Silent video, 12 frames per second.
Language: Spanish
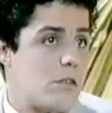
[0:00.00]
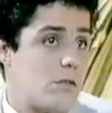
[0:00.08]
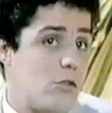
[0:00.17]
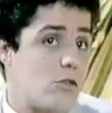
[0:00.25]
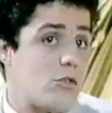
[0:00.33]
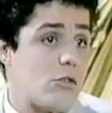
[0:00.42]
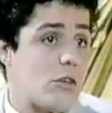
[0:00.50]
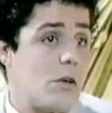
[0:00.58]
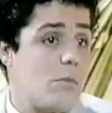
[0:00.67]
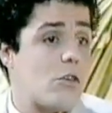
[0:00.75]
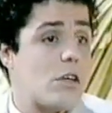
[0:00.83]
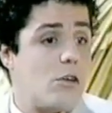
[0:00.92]
nosotros
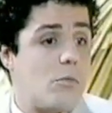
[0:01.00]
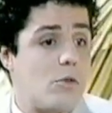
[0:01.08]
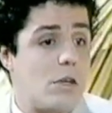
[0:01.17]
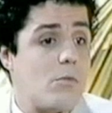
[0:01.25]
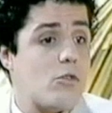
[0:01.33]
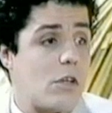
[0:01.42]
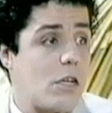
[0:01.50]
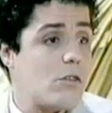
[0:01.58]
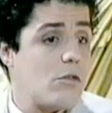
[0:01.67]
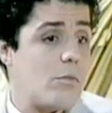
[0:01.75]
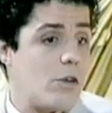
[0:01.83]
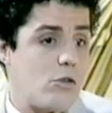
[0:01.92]
creemos que lo ponemos
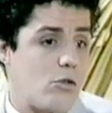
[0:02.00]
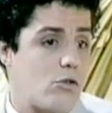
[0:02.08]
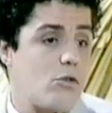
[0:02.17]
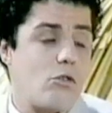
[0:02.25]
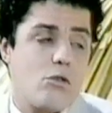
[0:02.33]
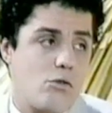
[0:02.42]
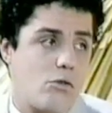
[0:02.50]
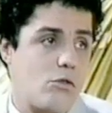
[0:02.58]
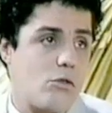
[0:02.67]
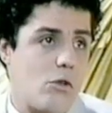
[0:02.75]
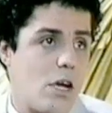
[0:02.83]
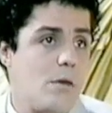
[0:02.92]
alto, pero no solo
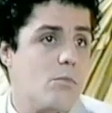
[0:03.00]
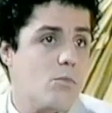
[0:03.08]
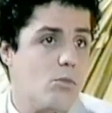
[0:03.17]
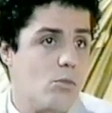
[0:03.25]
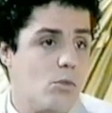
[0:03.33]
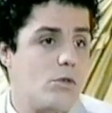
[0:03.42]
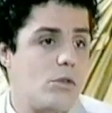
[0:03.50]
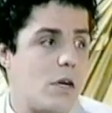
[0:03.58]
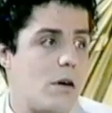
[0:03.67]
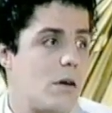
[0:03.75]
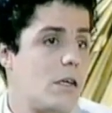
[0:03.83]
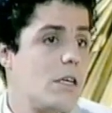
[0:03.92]
nosotros, hay
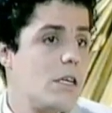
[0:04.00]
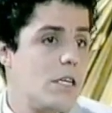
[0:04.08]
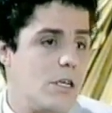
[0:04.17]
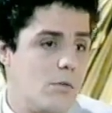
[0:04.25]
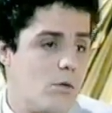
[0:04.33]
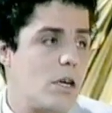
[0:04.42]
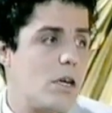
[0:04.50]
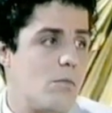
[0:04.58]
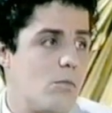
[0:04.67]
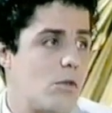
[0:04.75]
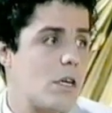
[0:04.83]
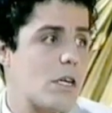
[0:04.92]
muchas y buenas
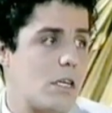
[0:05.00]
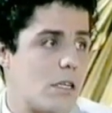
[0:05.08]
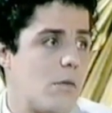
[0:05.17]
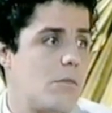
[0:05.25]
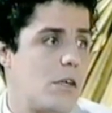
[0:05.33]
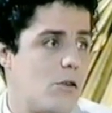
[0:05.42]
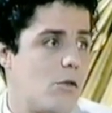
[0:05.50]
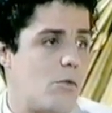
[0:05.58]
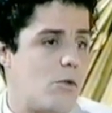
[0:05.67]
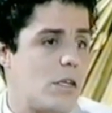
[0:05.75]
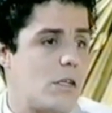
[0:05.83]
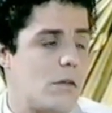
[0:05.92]
murgas que también lo
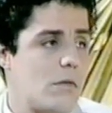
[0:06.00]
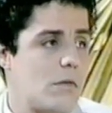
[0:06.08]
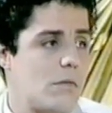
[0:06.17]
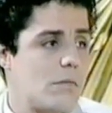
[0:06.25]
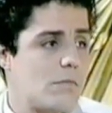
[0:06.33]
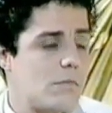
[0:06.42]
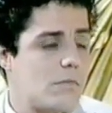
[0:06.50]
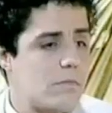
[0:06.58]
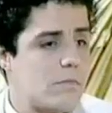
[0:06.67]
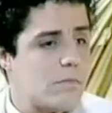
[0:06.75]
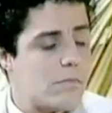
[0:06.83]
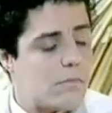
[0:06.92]
ponen. Toño,
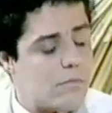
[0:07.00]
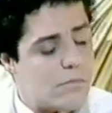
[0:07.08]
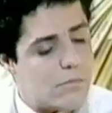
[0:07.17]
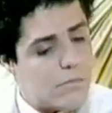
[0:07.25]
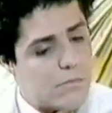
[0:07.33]
eh,